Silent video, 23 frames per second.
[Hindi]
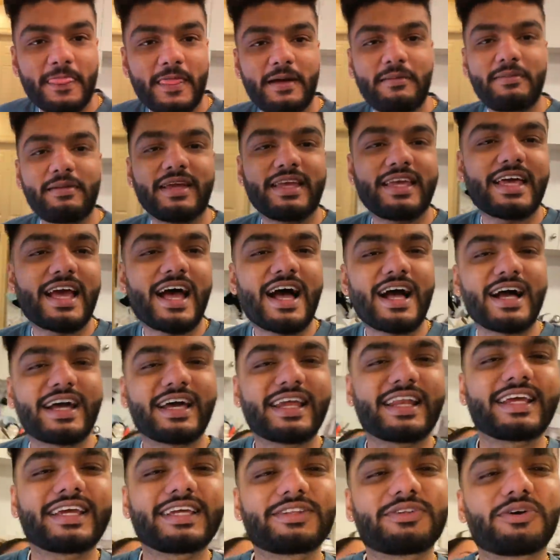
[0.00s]
अबे क्या
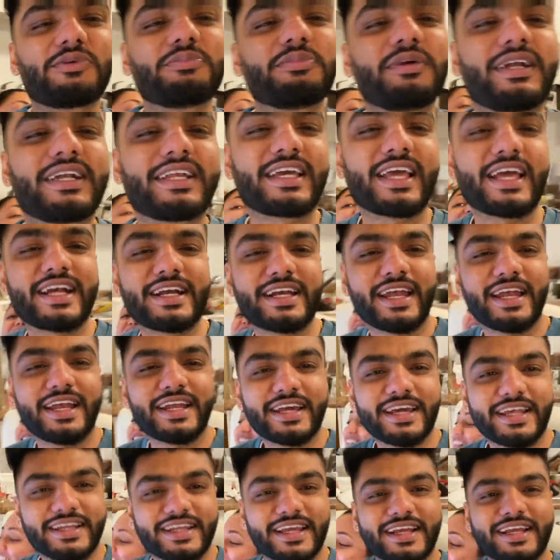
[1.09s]
करेगी दो मीटिंगें
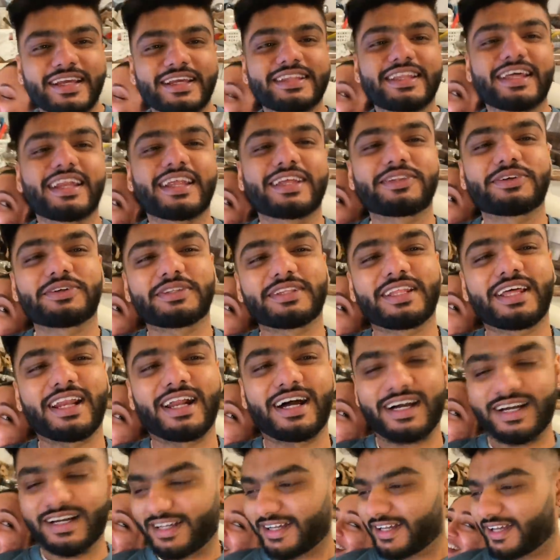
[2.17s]
अटेंड करके किधर है तो इधर
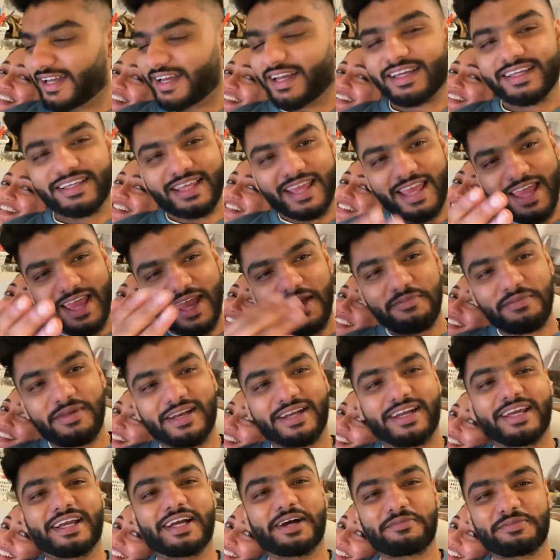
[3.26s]
आ ये है
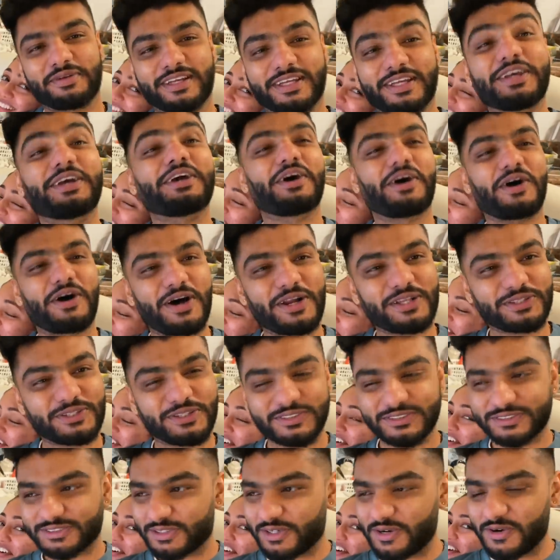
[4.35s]
मीटिंग अपनी और
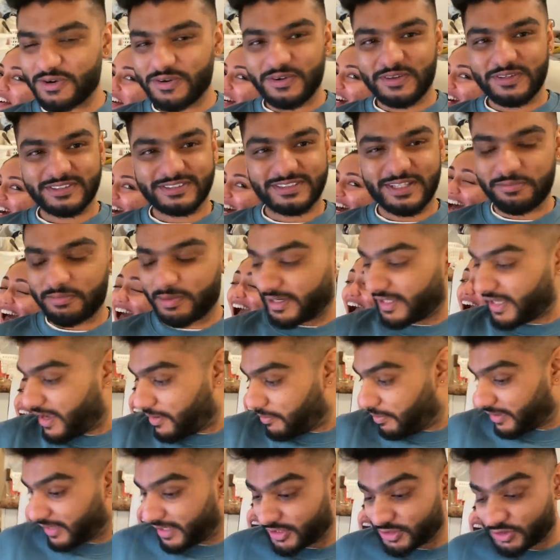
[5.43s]
दोस्तों सब बढ़िया
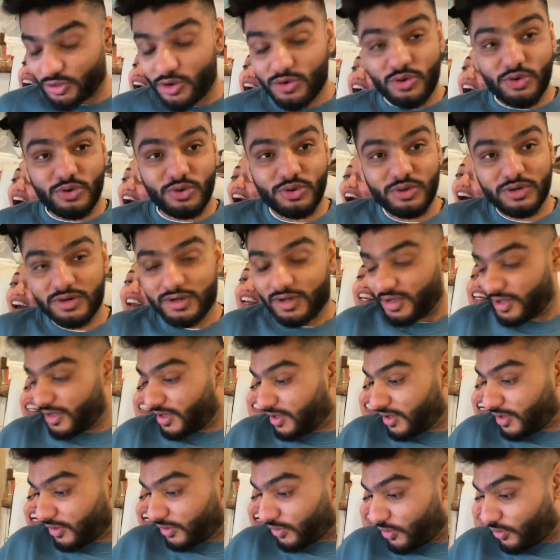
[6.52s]
मैं गिर जाऊंगा कुकू हाँ,
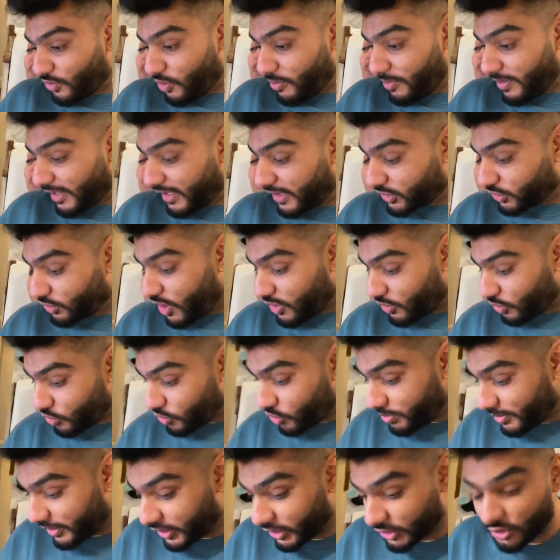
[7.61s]
कुकू गिर जाऊंगा
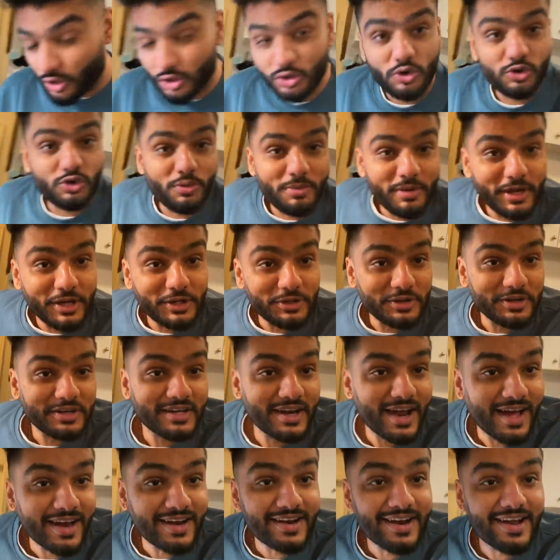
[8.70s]
कुकू गिर जाऊंगा कुकू गिर
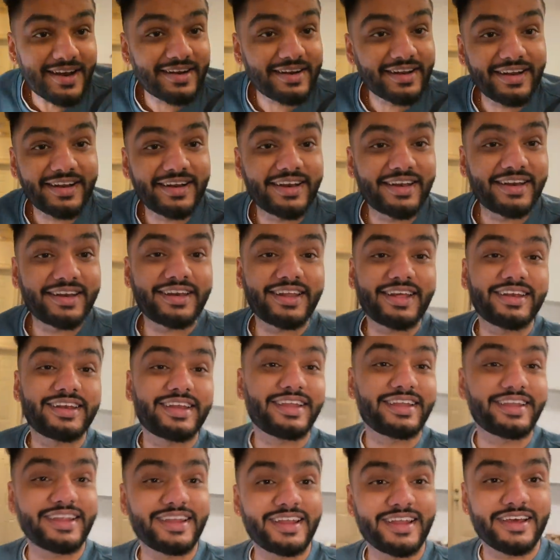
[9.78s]
ना ना ना ना ना
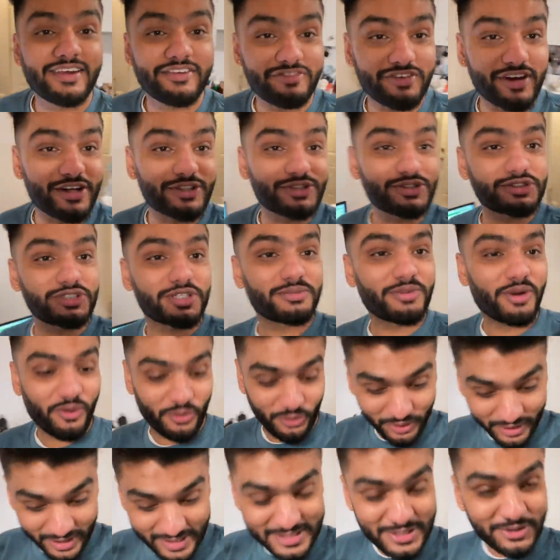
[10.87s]
ना ना ना फ्यांशु शर्मा
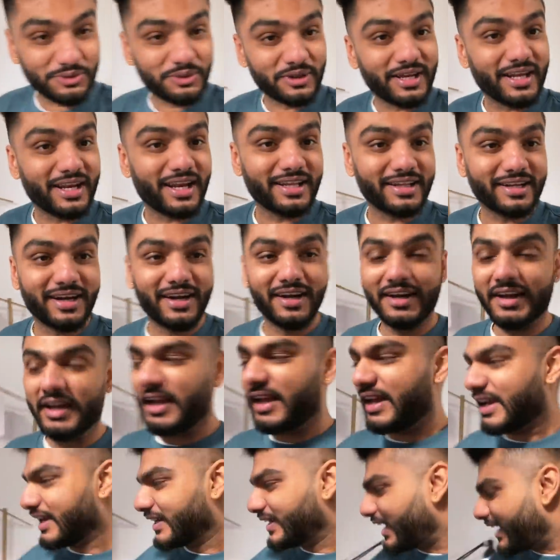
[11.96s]
कोई ऐसी थोड़ी गिरा देगा
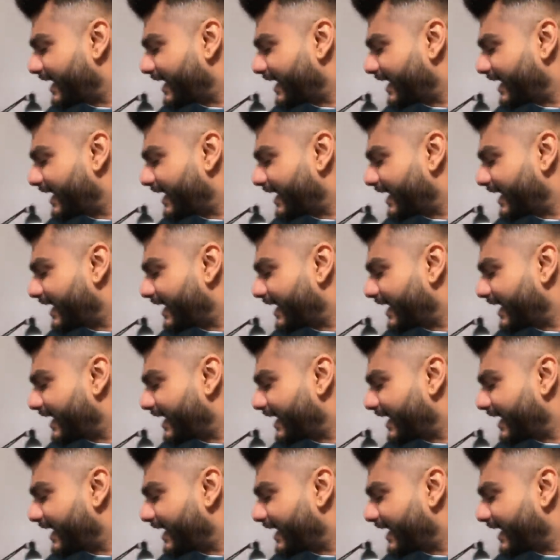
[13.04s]
ये